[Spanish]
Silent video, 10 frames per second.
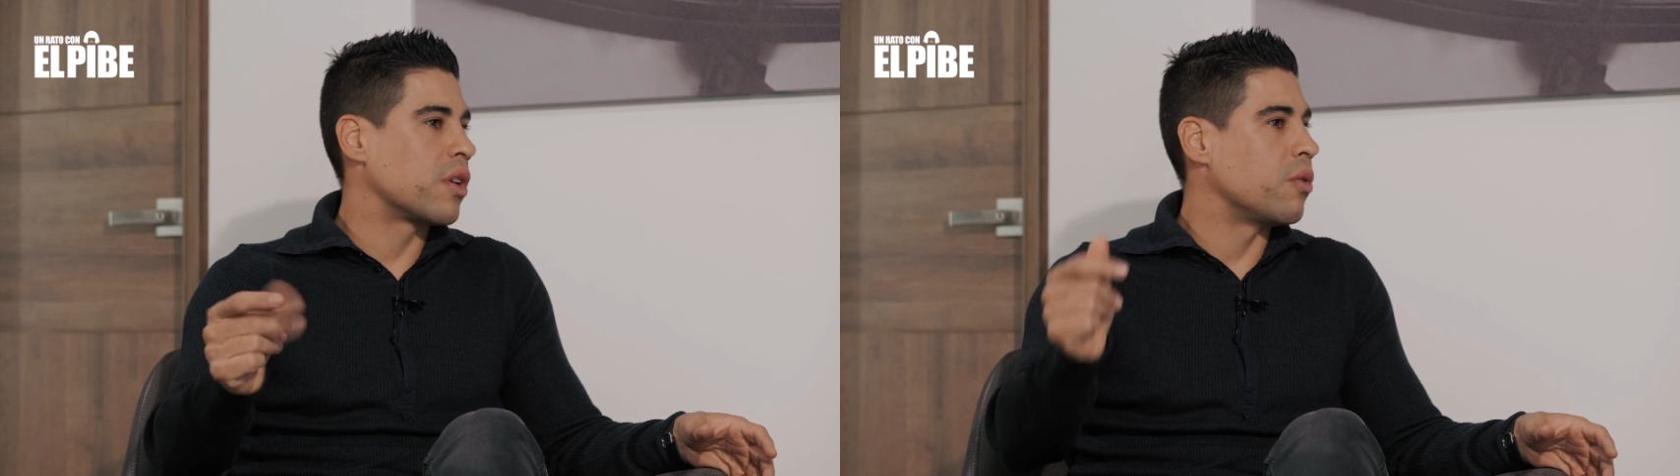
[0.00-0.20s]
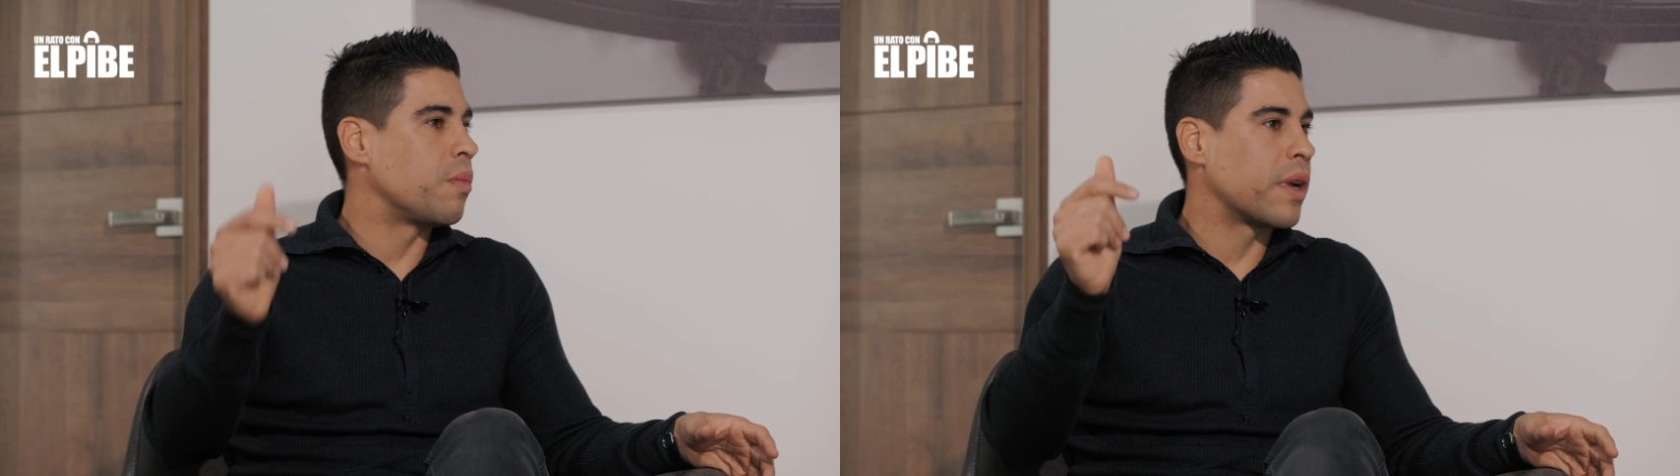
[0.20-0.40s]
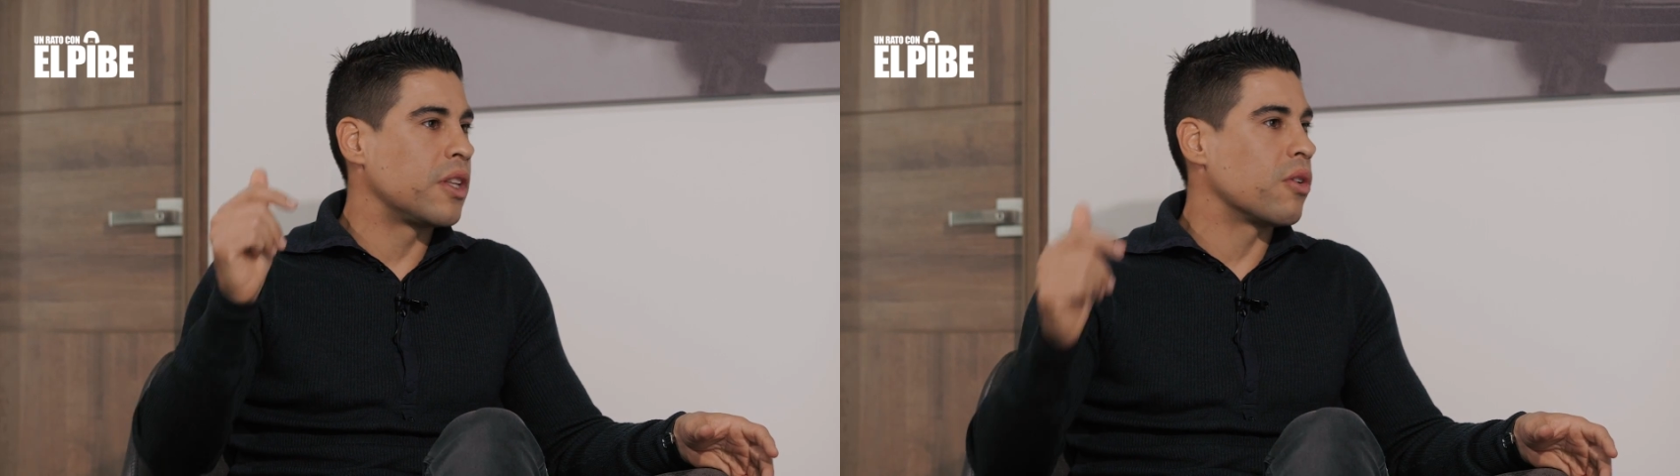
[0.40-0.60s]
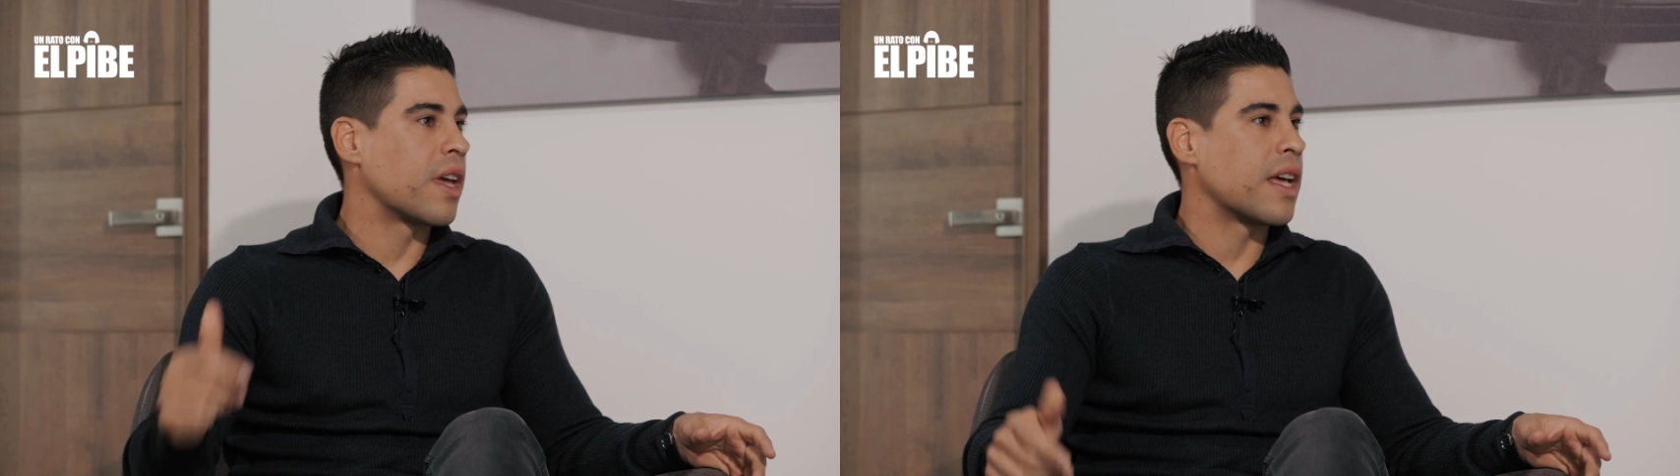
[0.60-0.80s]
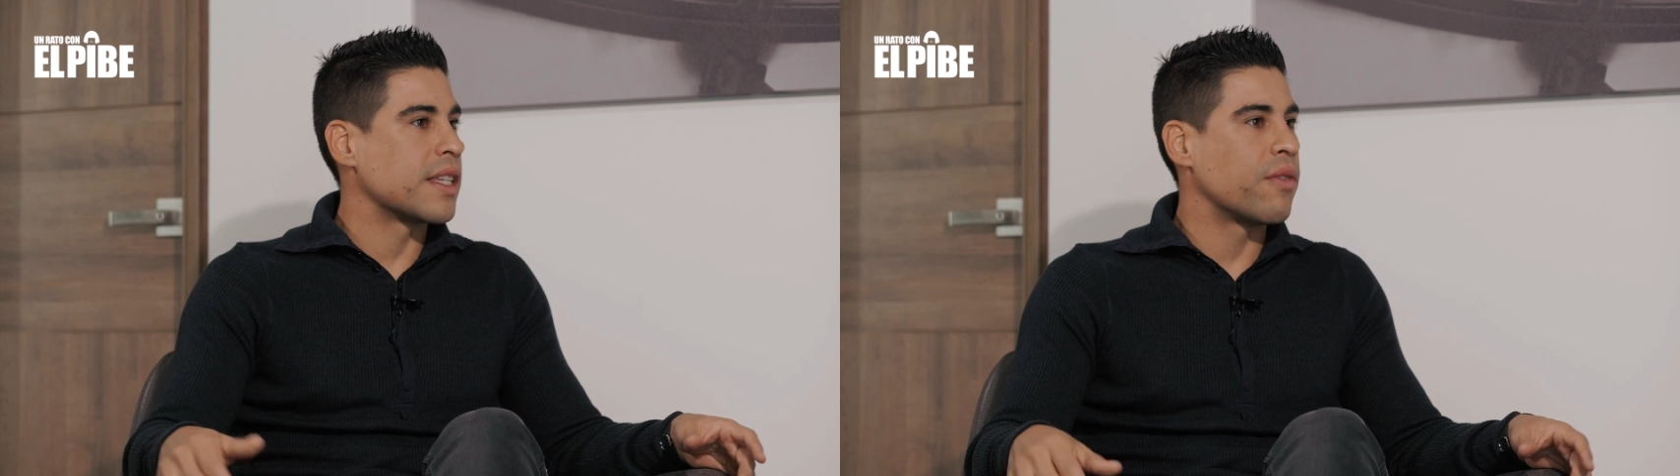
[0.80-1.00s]
que en un partido
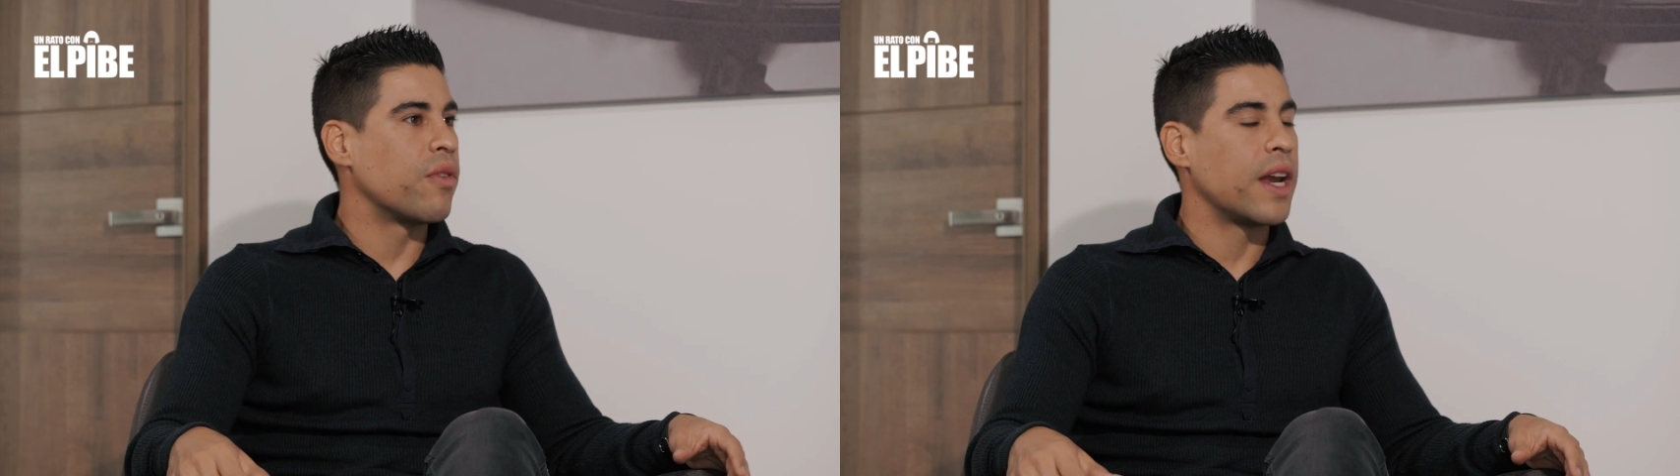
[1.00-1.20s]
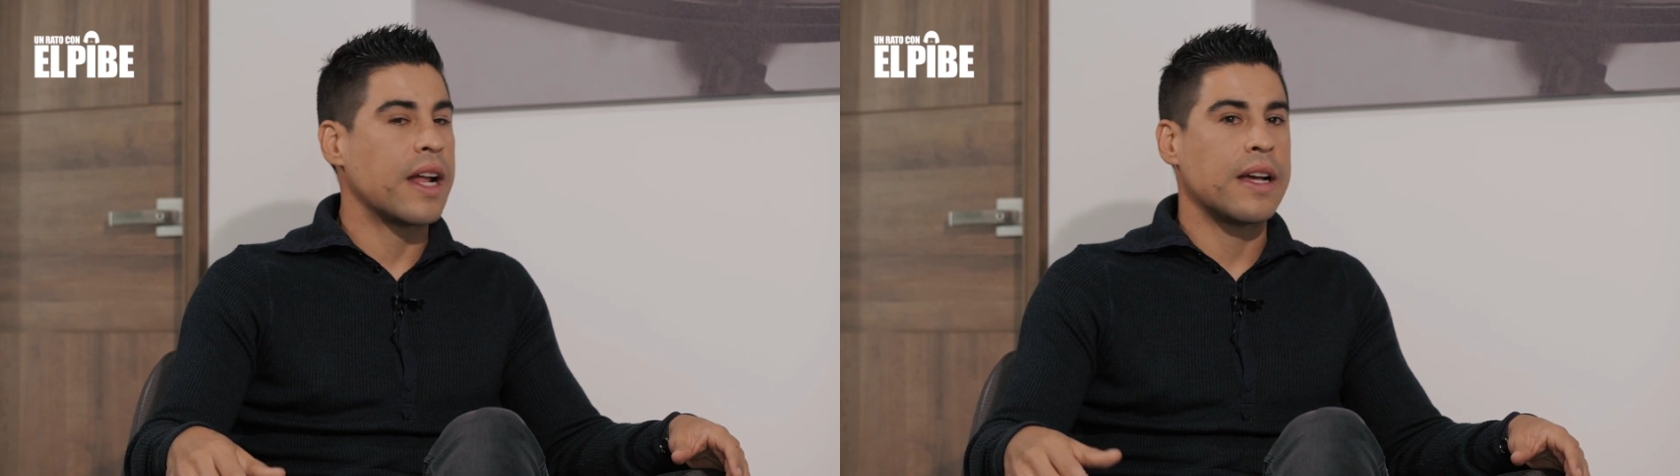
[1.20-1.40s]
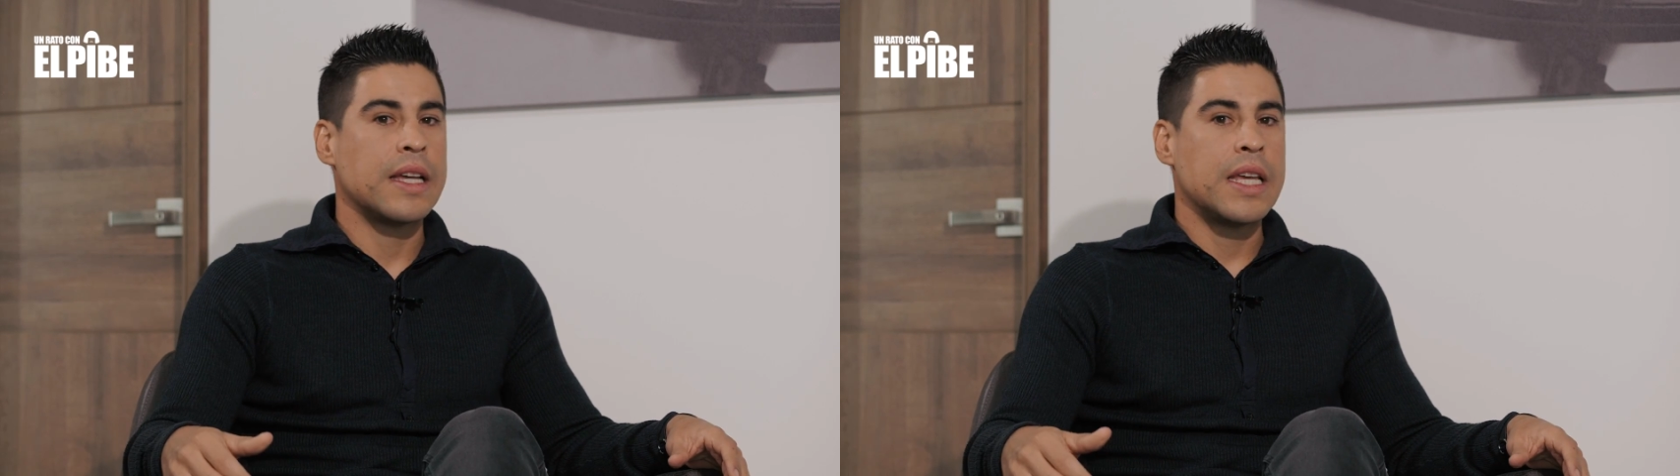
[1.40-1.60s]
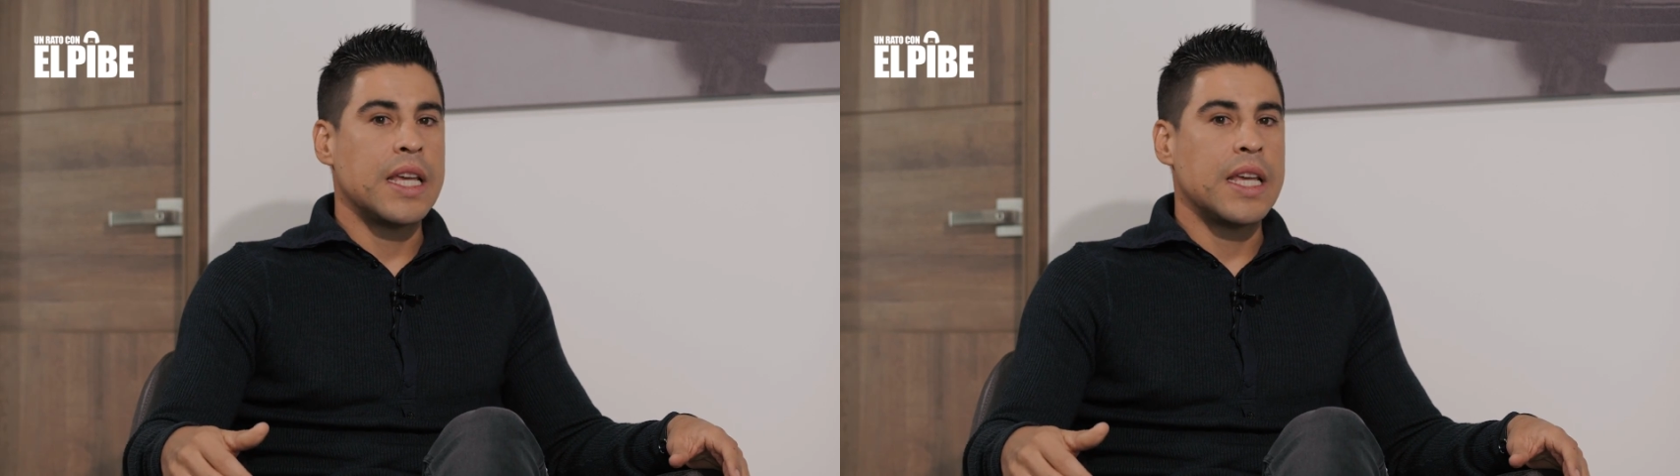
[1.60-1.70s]
quedas afuera.